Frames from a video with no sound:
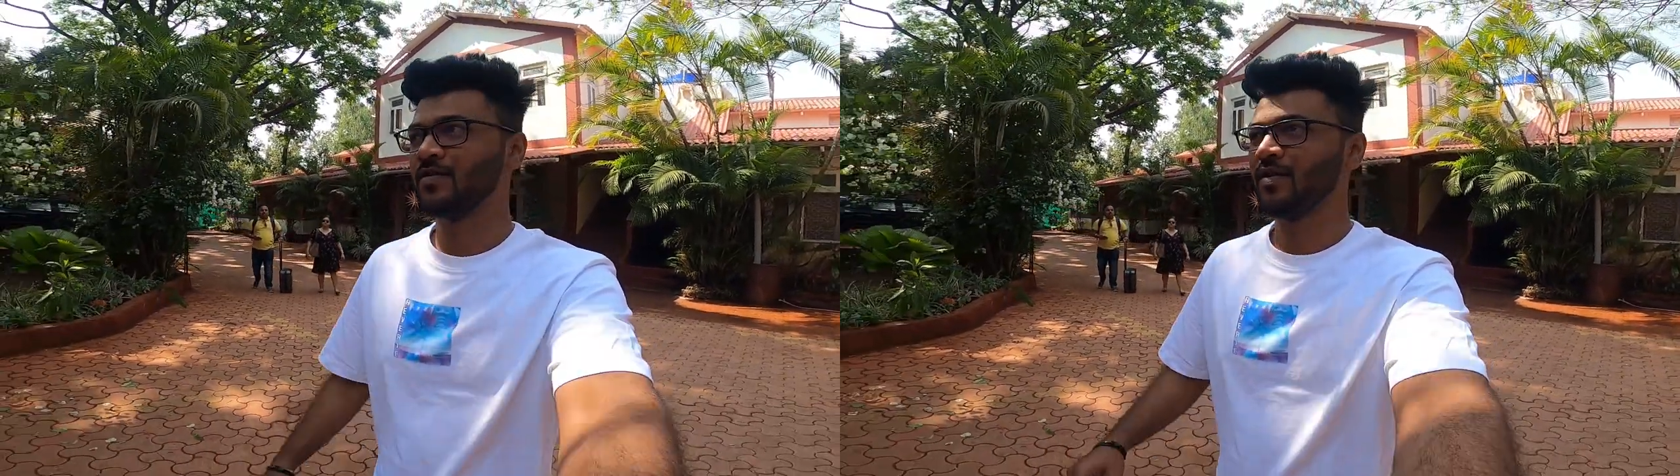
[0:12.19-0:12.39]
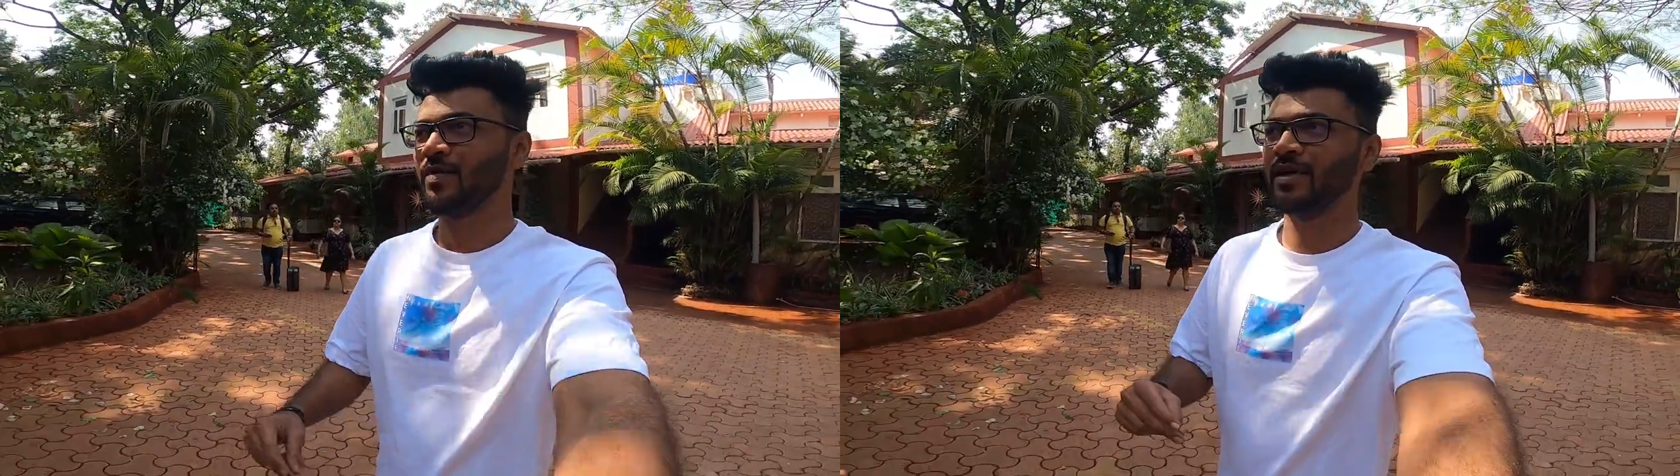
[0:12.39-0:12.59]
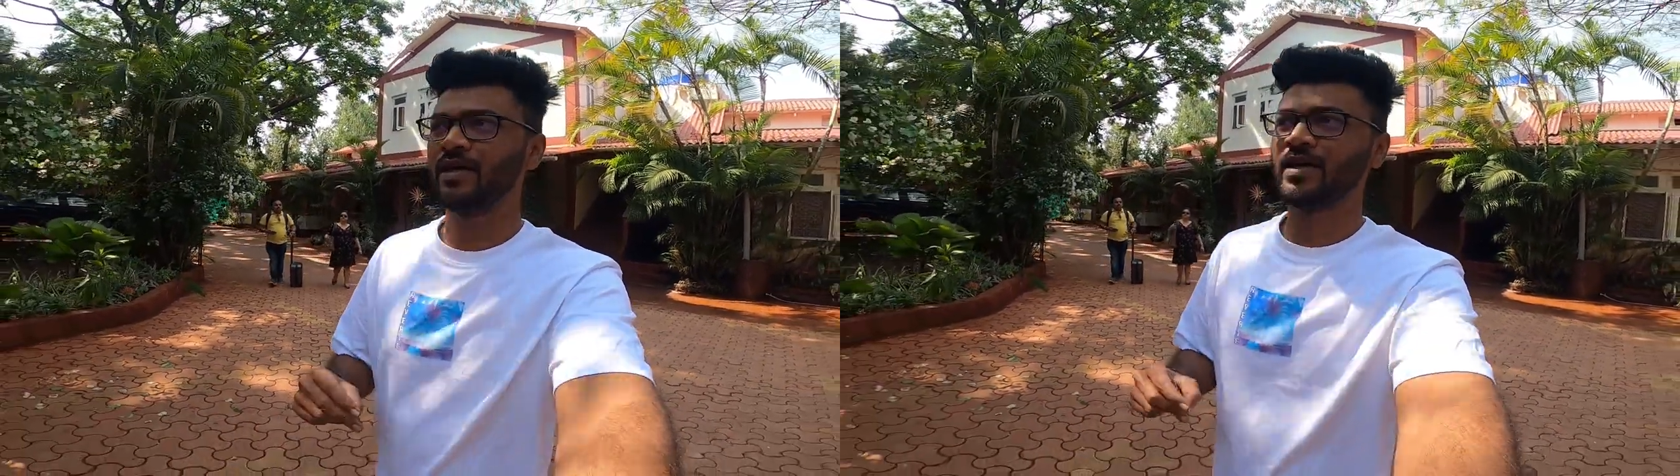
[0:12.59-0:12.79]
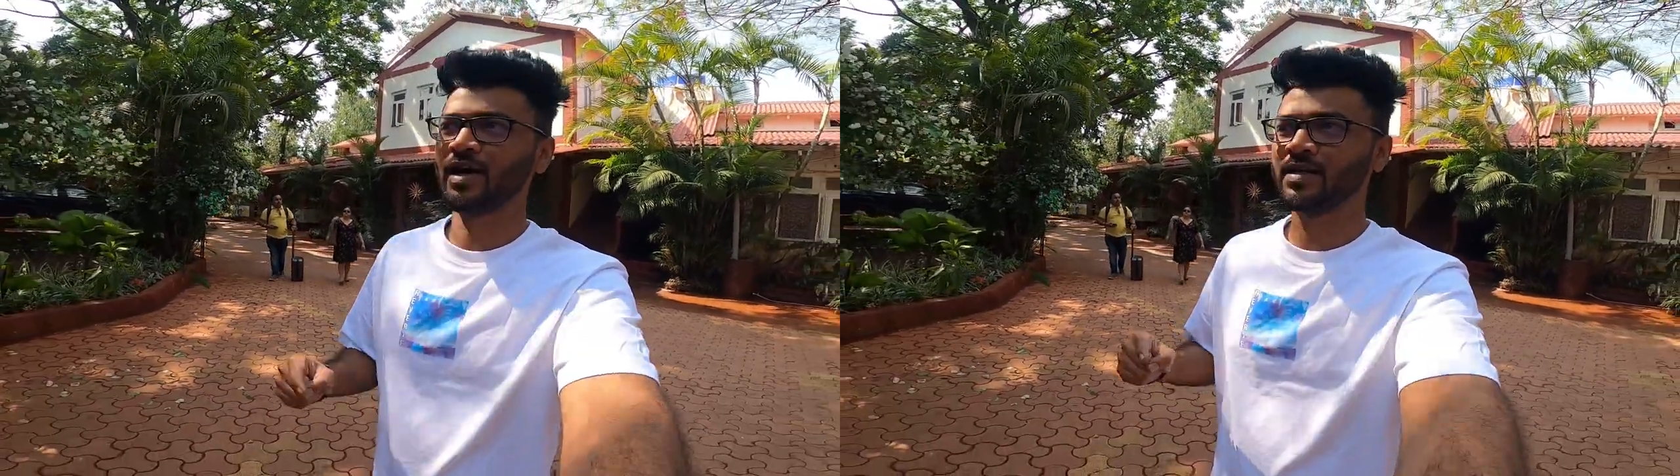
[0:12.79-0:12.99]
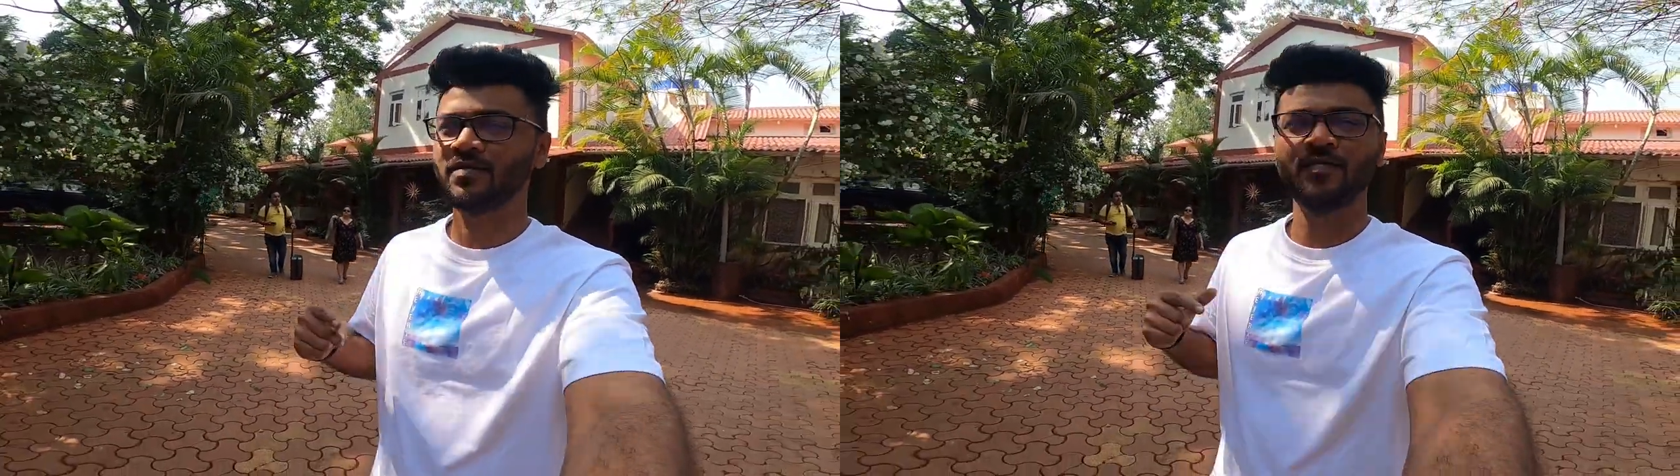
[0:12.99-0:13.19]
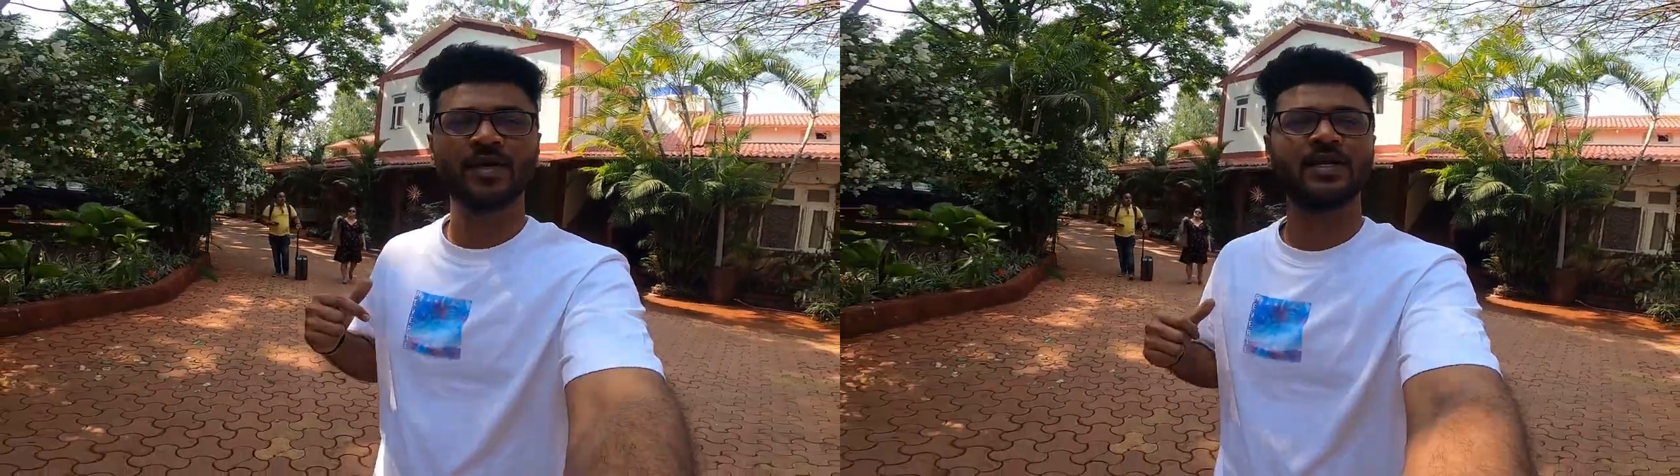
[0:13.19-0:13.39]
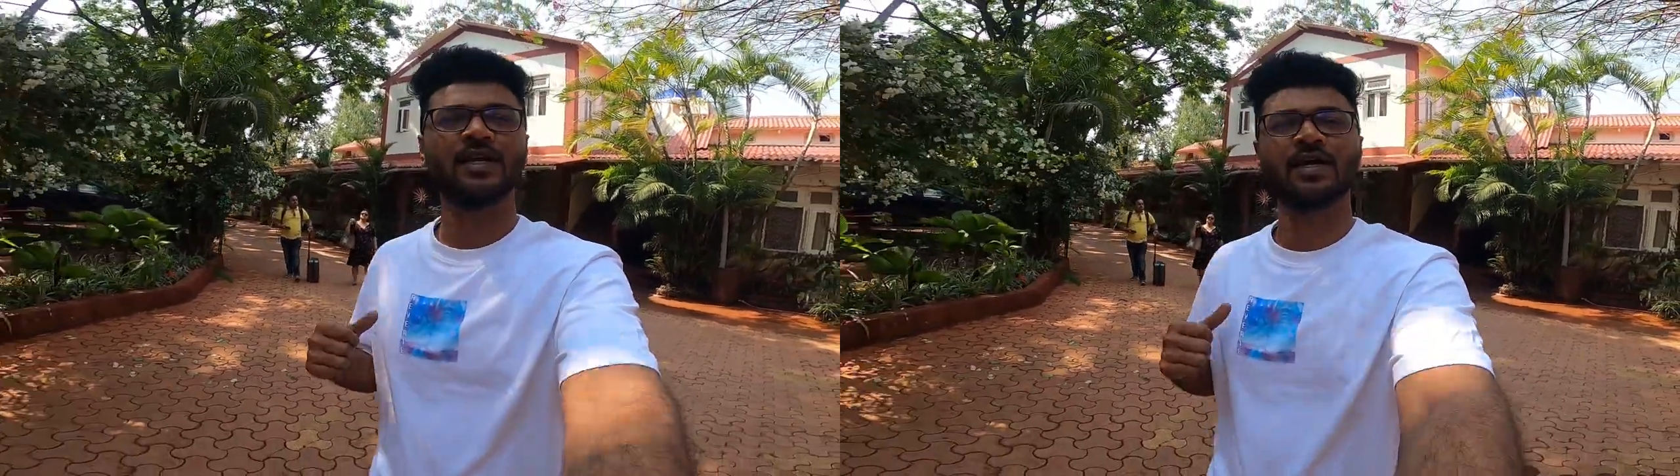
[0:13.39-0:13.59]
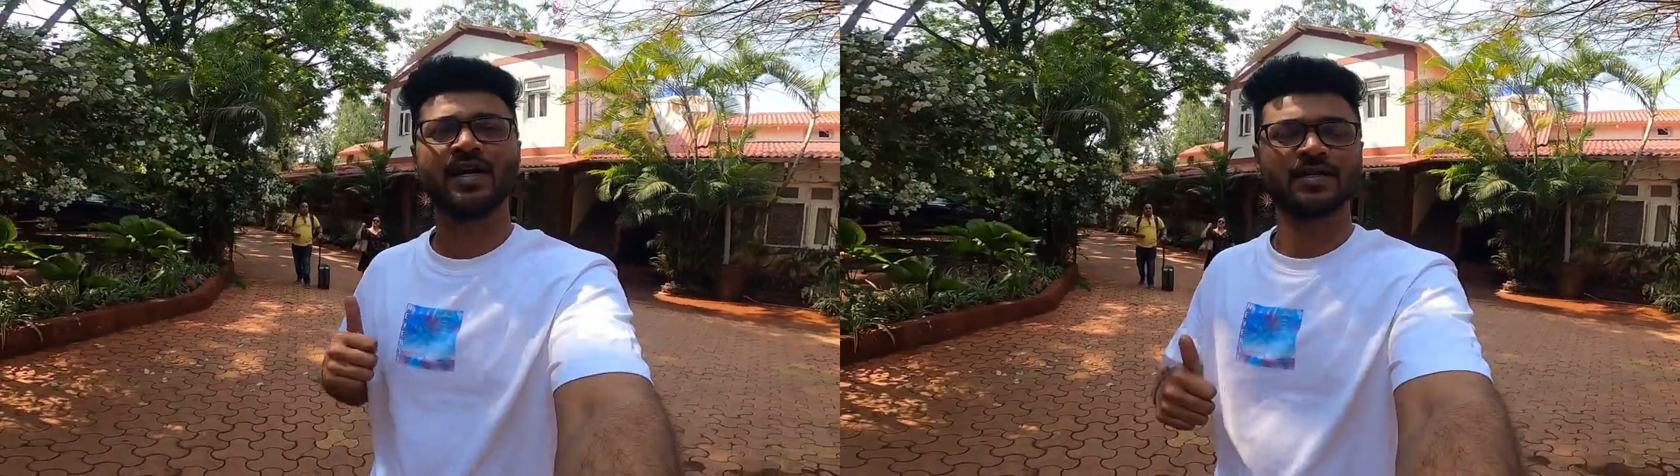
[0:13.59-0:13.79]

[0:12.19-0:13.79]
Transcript: तो अभी यहाँ से हम लोग पहले जाएंगे